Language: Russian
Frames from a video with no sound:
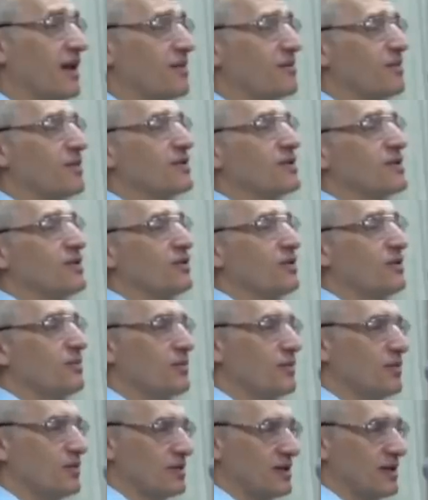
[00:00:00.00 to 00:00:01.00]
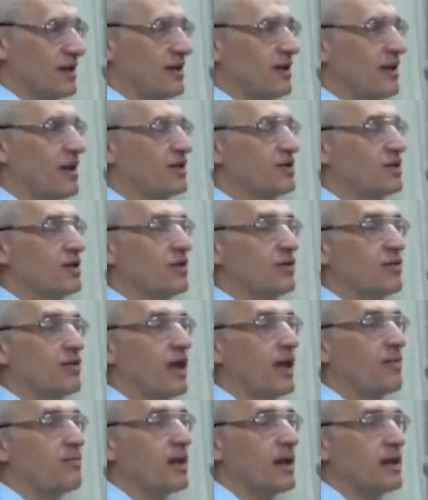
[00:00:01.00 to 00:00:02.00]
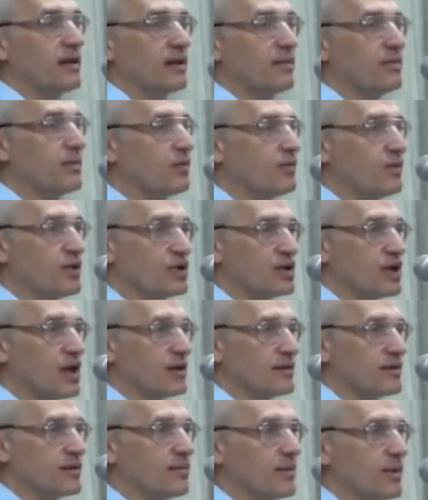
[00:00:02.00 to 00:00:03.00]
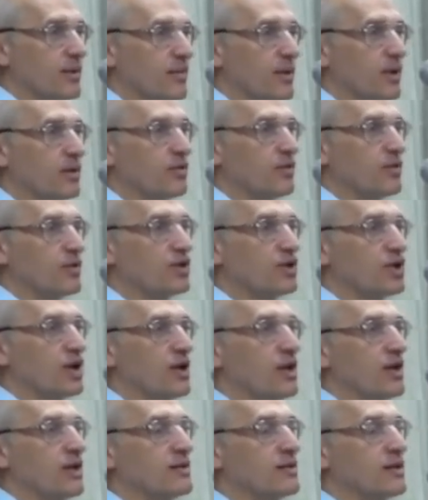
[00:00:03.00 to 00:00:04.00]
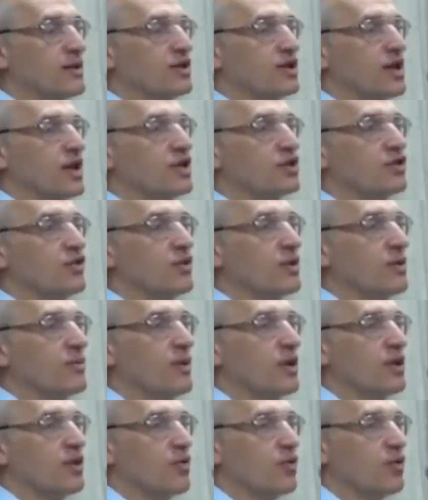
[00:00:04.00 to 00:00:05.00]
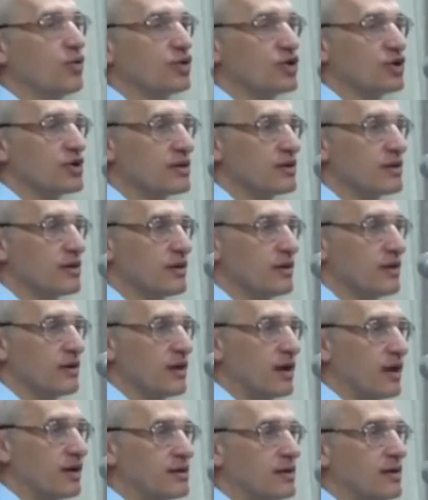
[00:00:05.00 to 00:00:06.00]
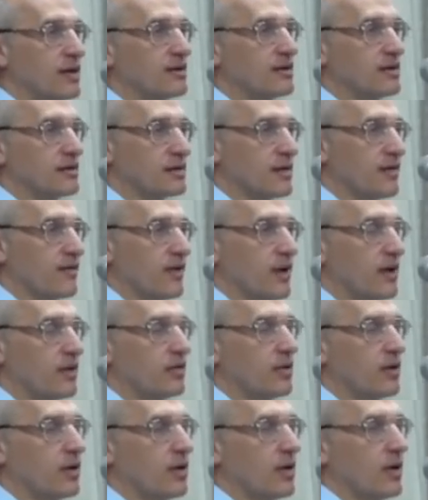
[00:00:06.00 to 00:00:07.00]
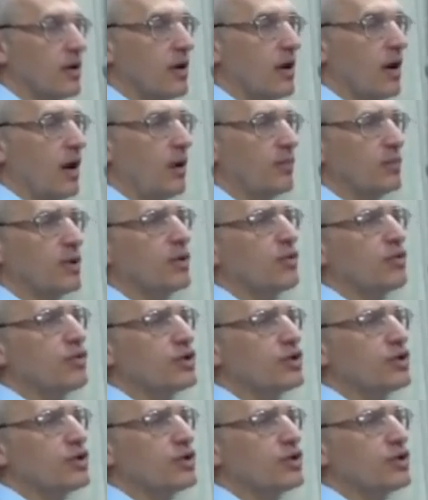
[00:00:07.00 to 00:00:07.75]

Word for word: Я просто улыбнулся и начал, но я при этом не унижался, понимаете? Унижение означает, что тебе не хочется, а тебя заставляют. А мне